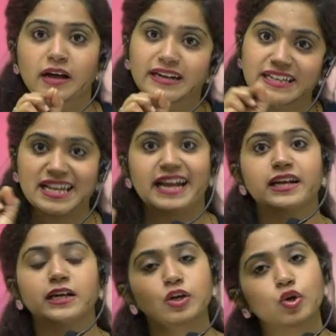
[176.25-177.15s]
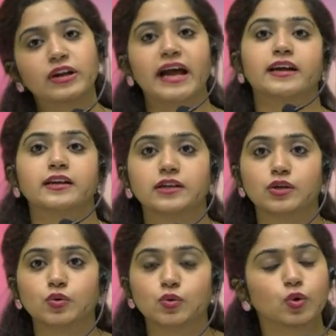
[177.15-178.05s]
डिसाइड कर लो और एक्ट कर
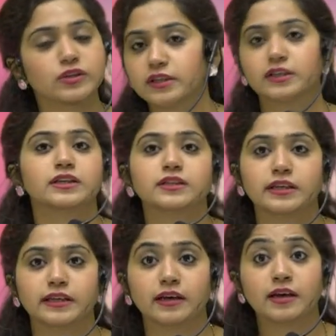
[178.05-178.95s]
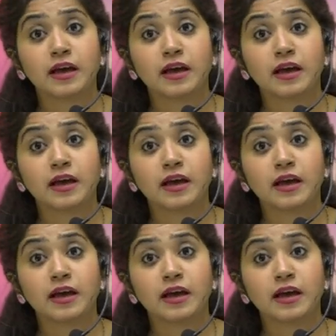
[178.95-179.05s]
लो कोई दिक्कत नहीं है